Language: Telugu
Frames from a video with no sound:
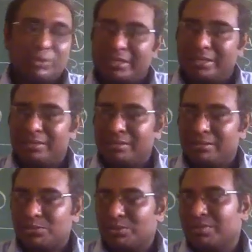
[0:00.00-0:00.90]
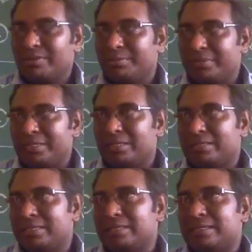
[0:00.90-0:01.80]
ఒకటే సూత్రం ఎప్పుడైనా
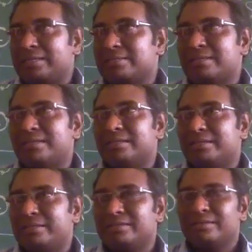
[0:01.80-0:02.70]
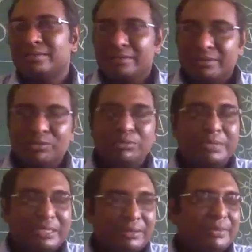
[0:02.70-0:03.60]
దేనికైనా సరే ఏంటంటే నువ్వు
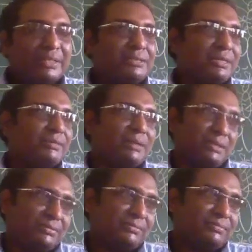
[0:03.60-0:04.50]
పదే పదే చదవాలి